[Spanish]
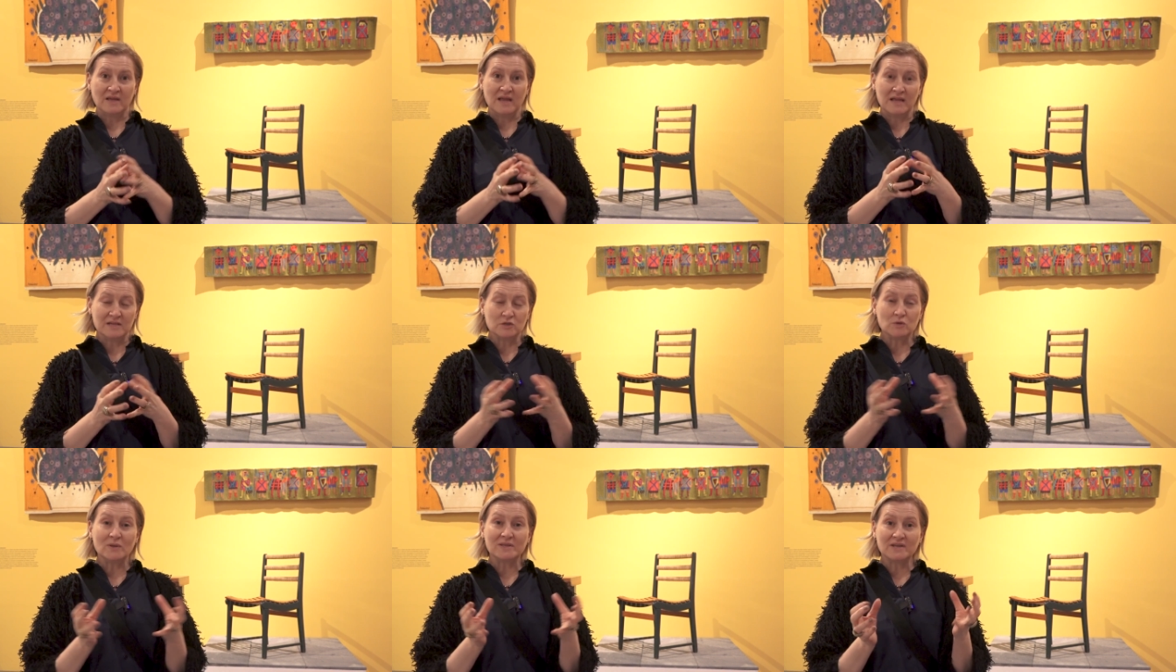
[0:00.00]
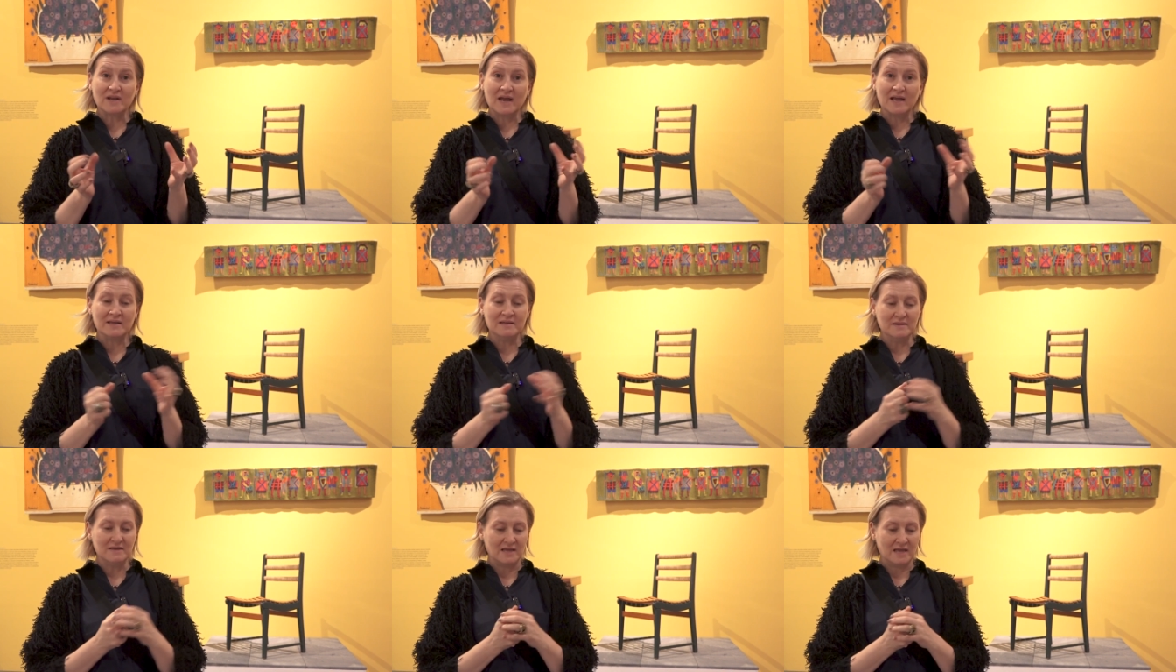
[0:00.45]
Eso
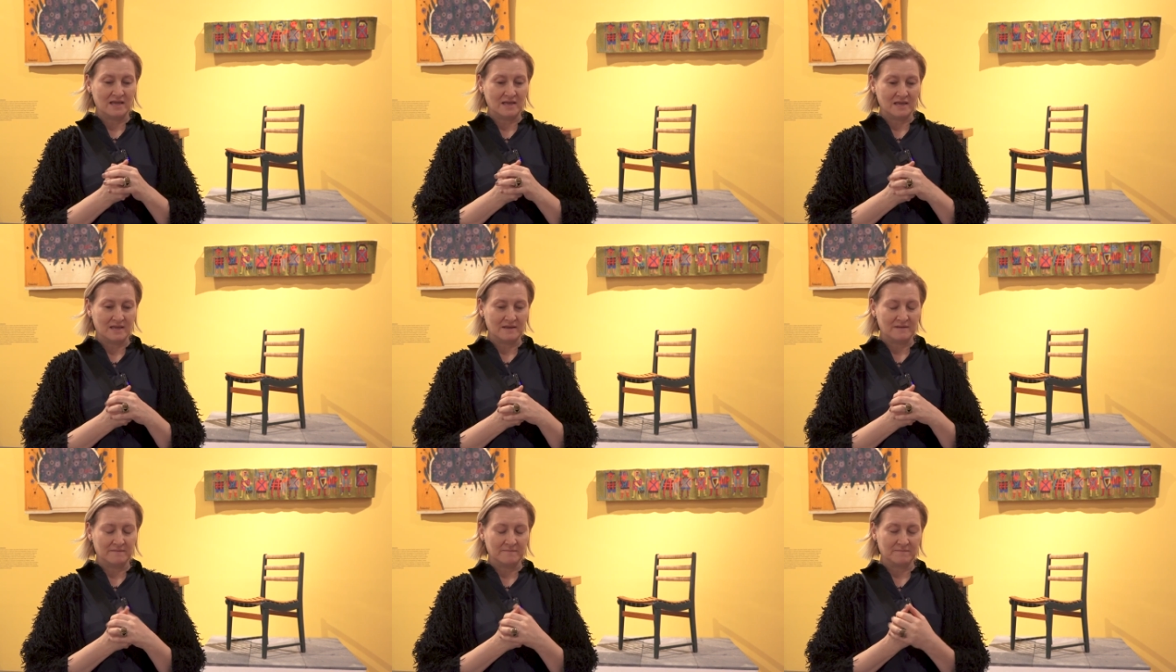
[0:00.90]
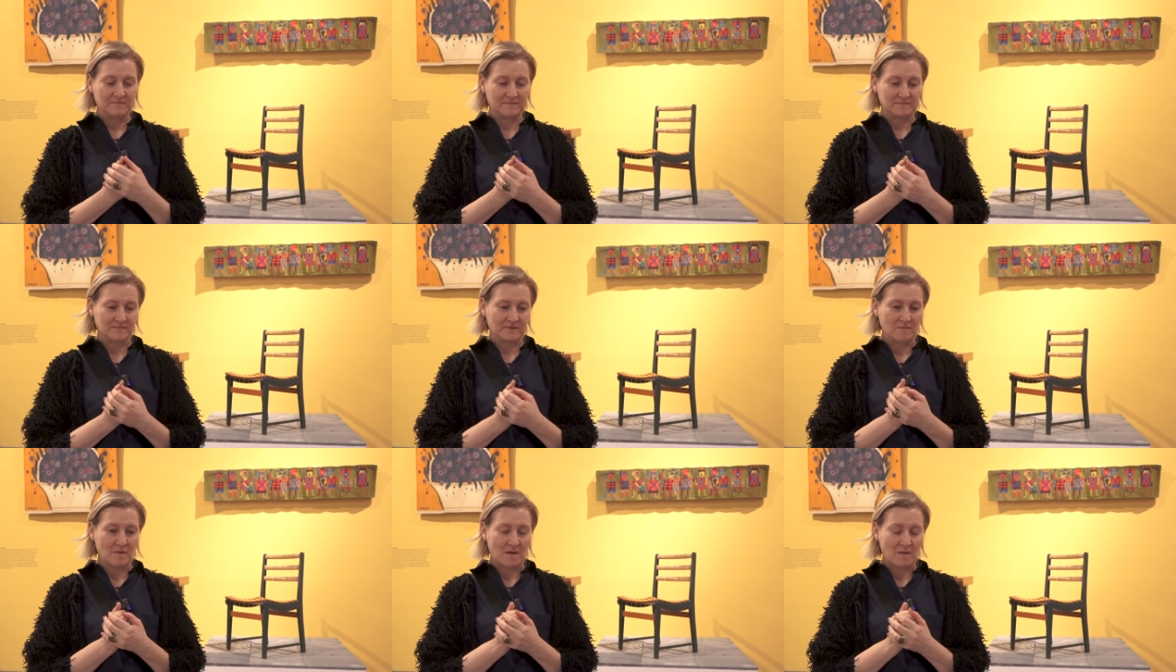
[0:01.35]
atrae eh,
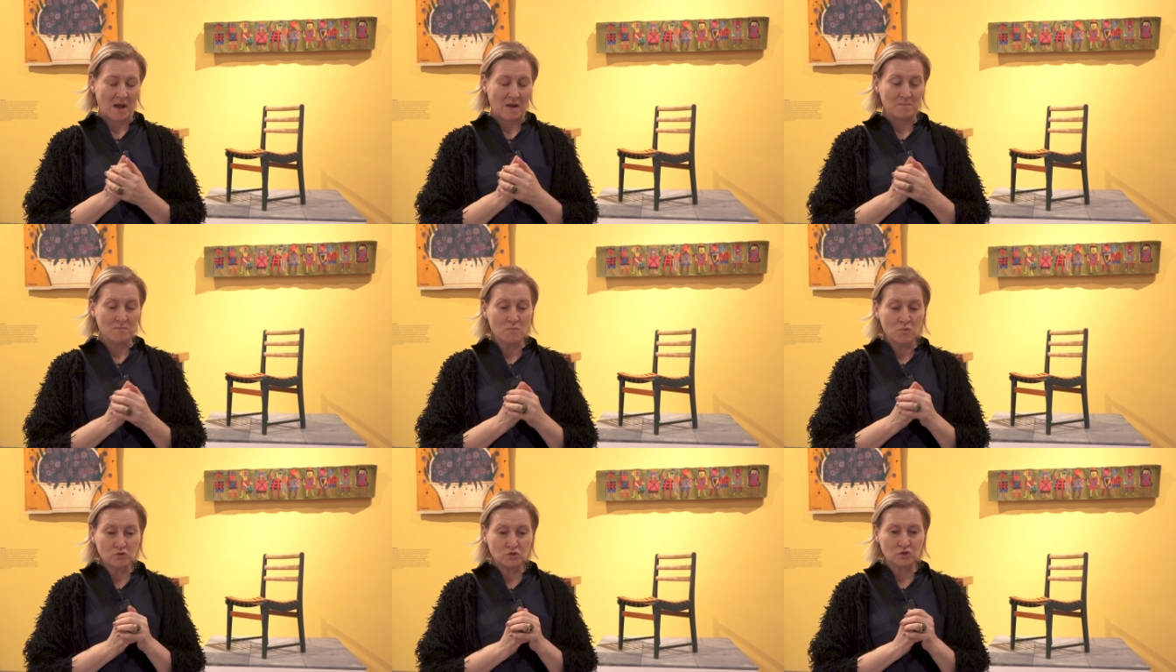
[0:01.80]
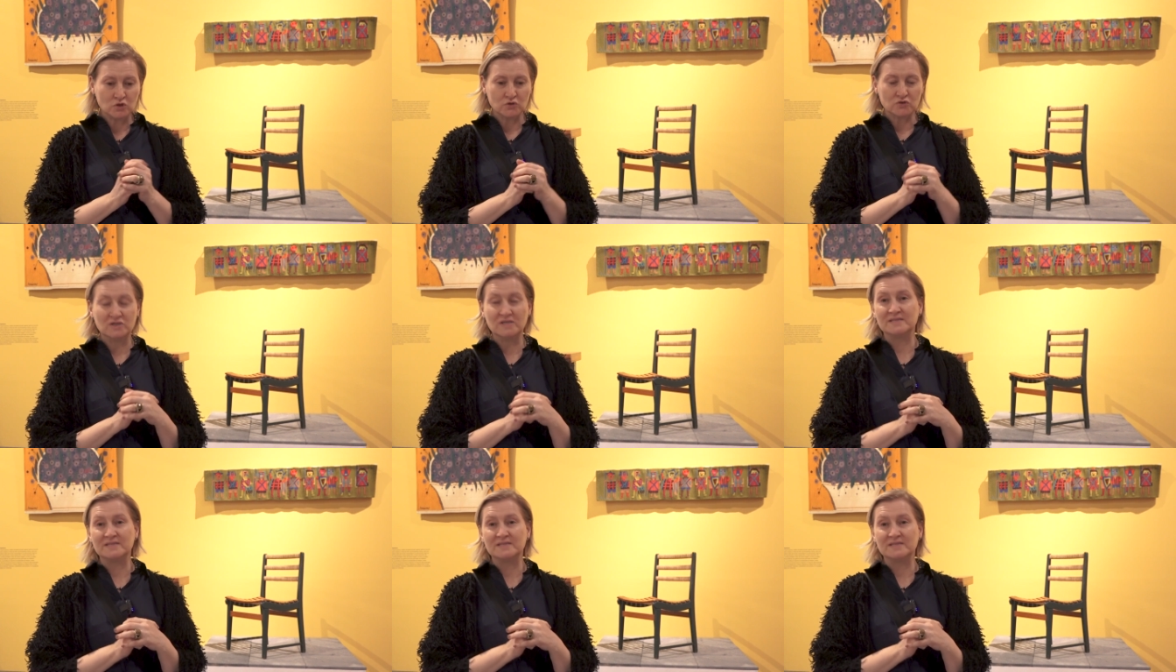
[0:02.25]
a muchos